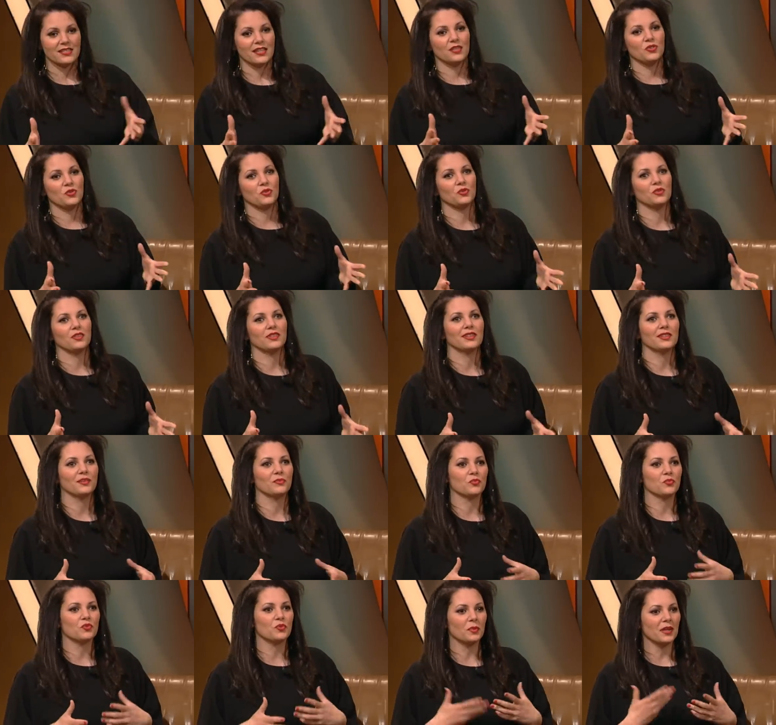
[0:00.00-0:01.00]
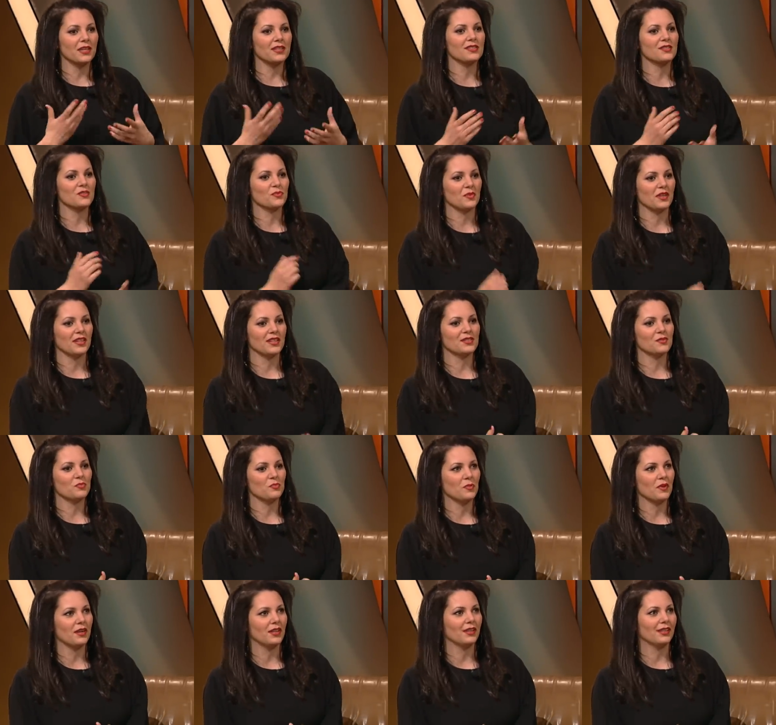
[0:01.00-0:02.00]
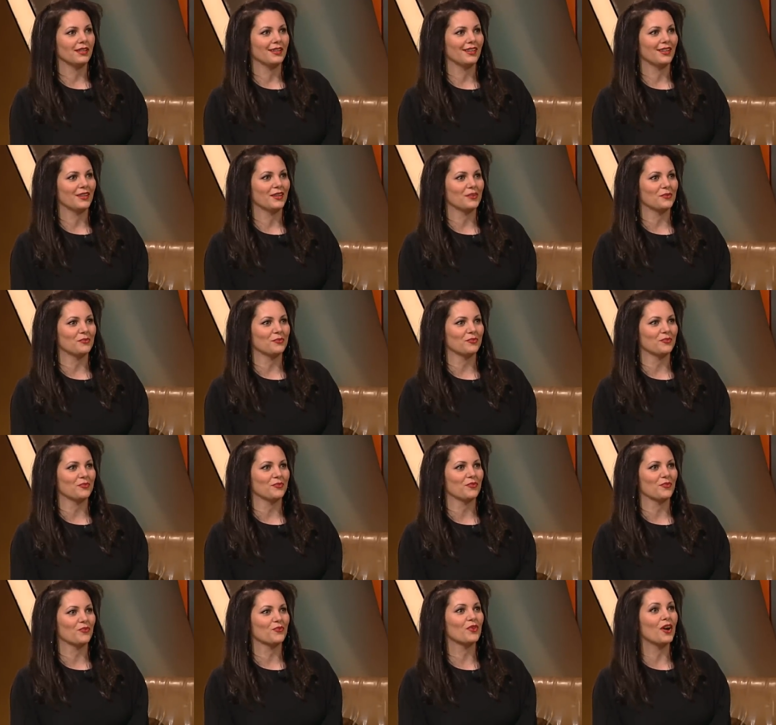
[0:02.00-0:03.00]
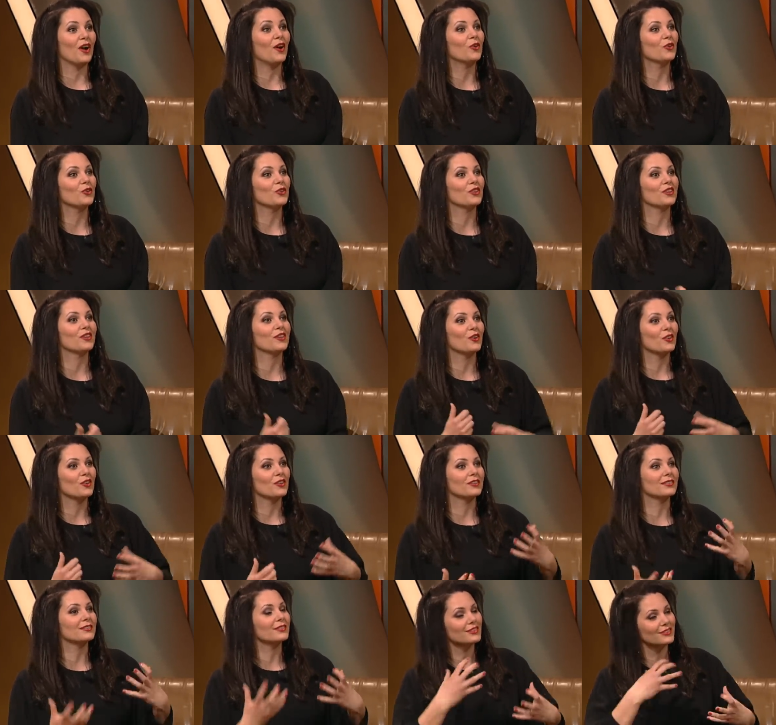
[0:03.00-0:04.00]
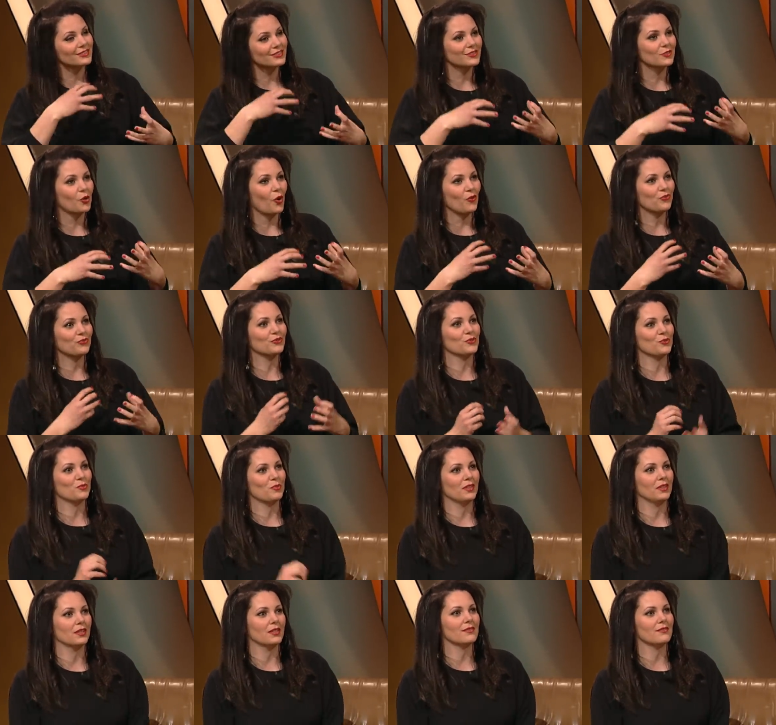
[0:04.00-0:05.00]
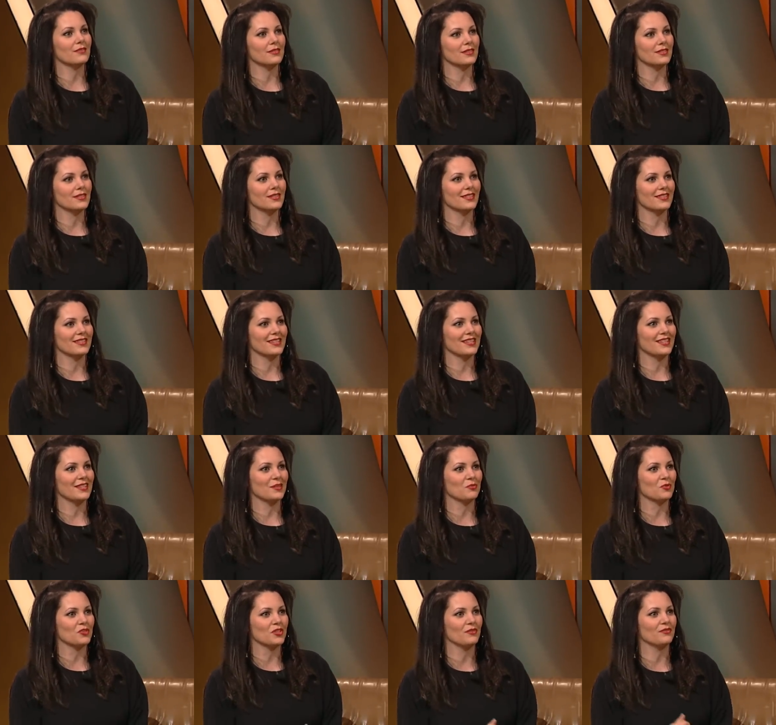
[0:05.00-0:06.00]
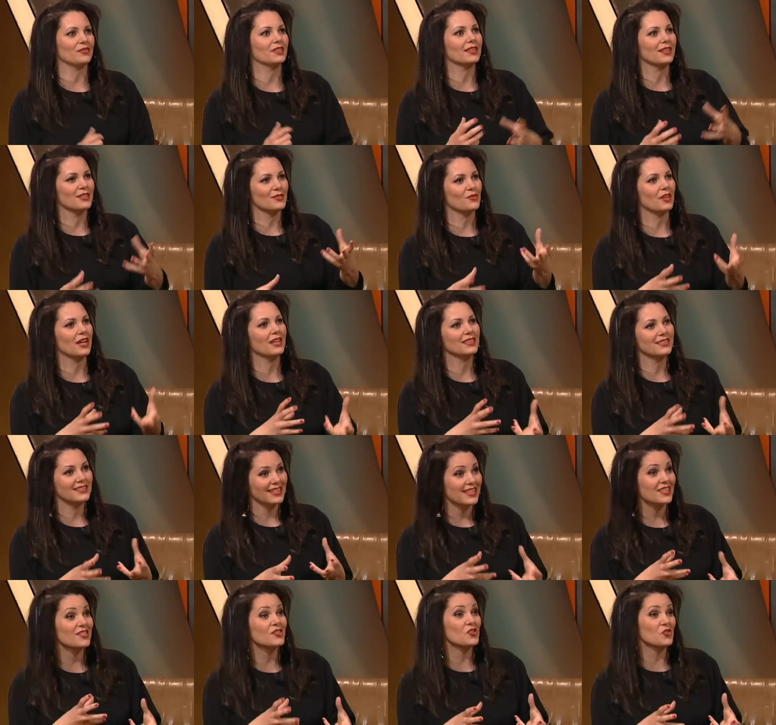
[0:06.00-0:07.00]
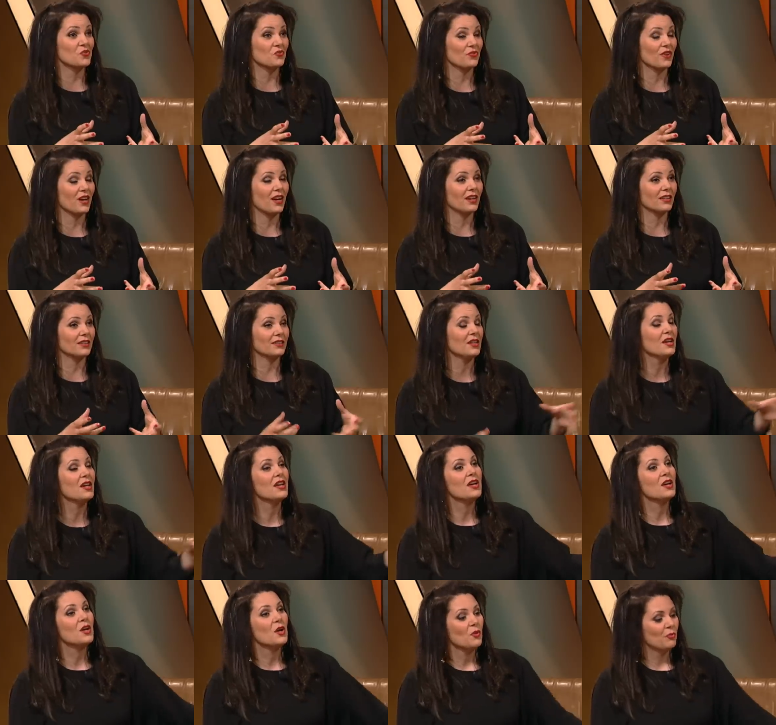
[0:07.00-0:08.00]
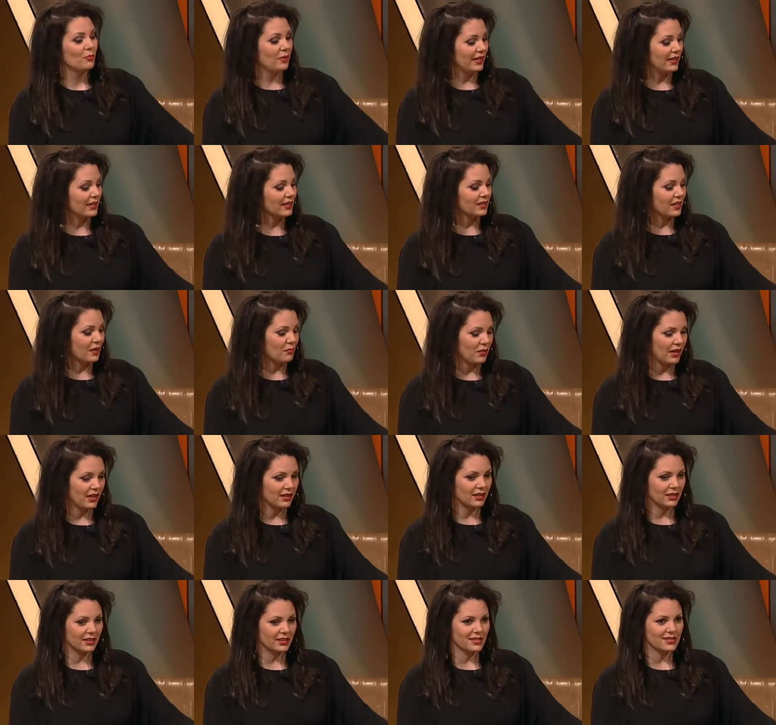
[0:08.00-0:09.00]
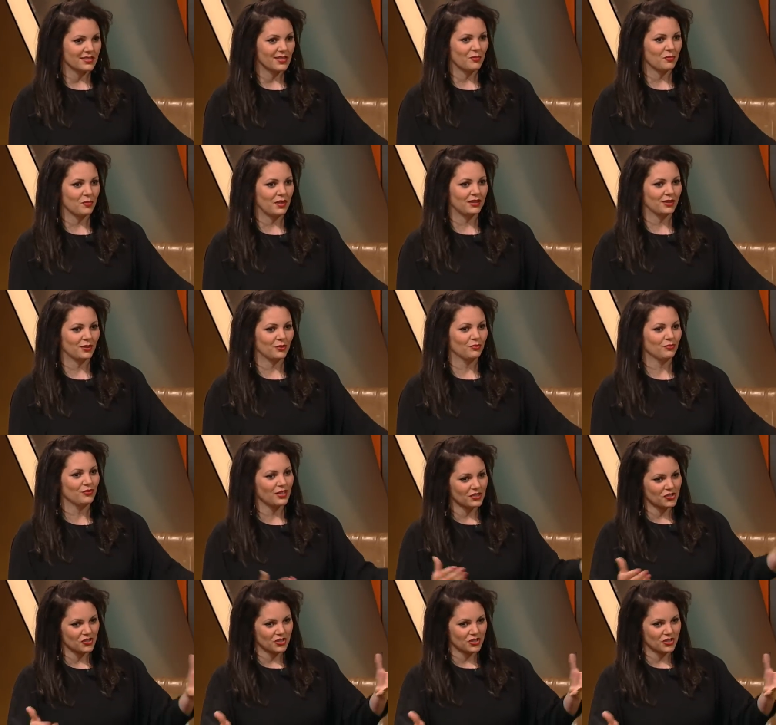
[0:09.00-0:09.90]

Sendung ähm, sprechen zum ersten Mal ähm, Frauen offen über das, was sie tatsächlich beschäftigt. Also keine technischen Fragen. Bei Erika Berger ging es ja mehr darum, wer